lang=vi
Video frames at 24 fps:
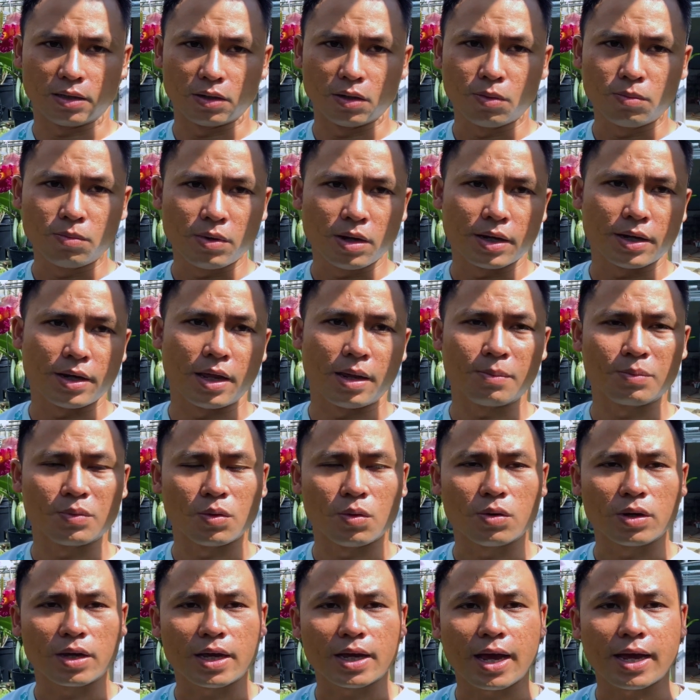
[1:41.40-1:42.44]
đúng thời điểm
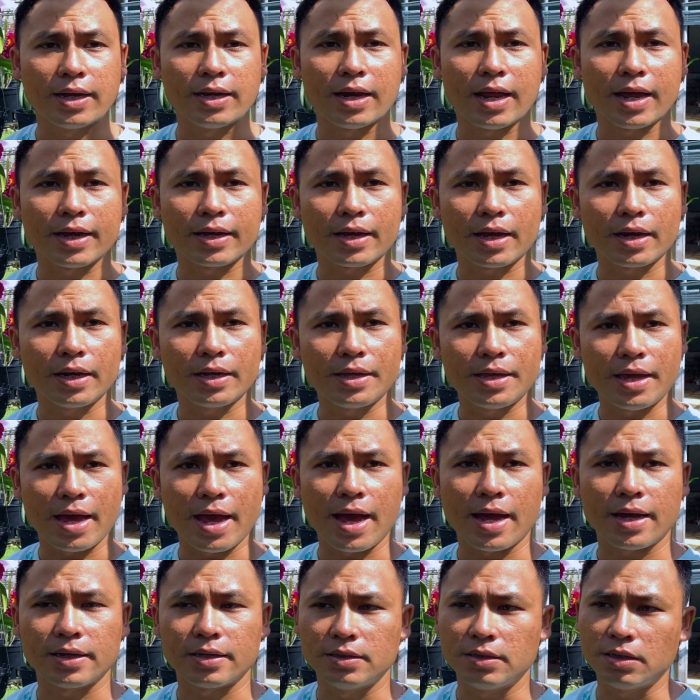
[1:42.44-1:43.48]
của cái cây lan
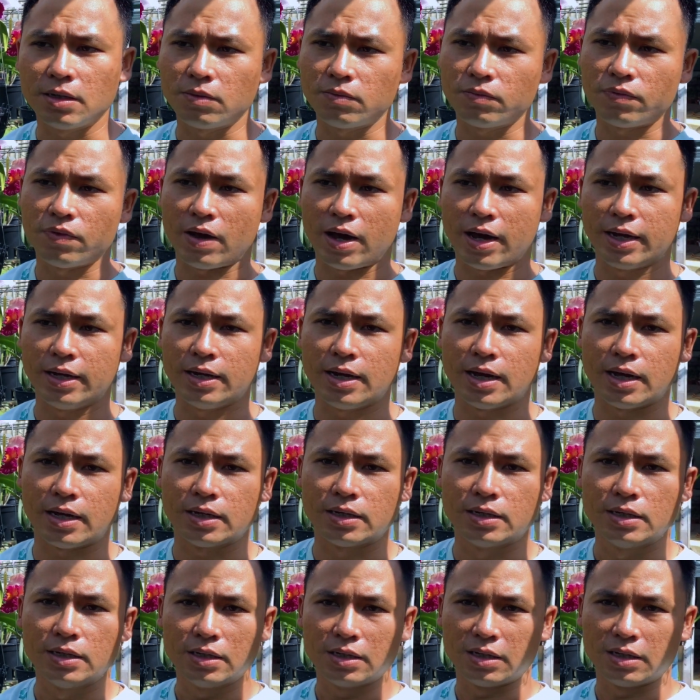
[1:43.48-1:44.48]
Cattleya, chứ không phải là